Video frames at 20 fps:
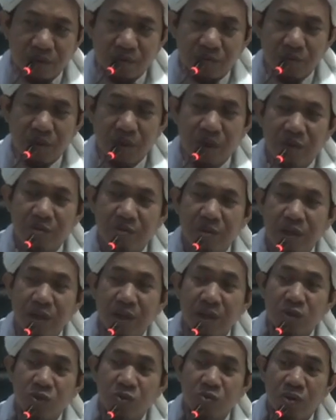Bila
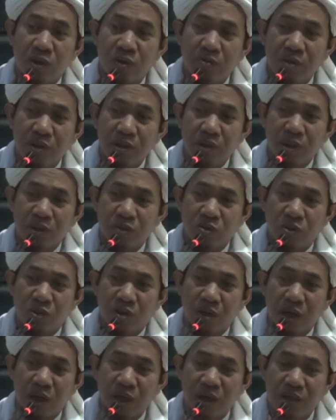mana suaminya
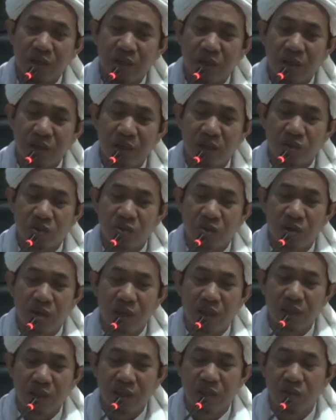soleh, istrinya
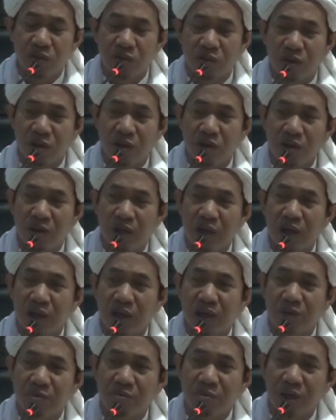soleh, insya Allah
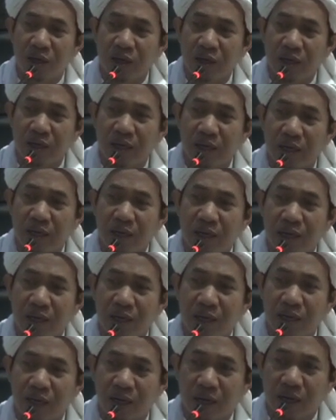akan melahirkan
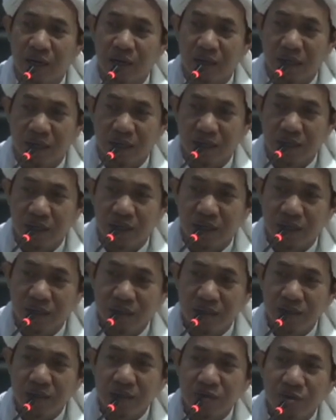anak-anak yang
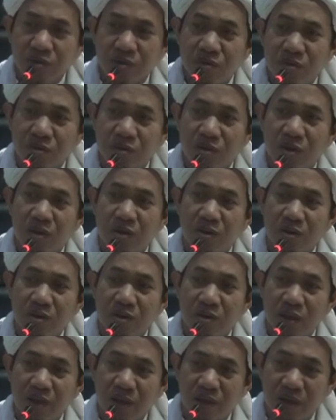
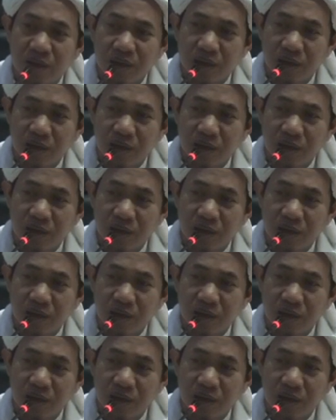soleh.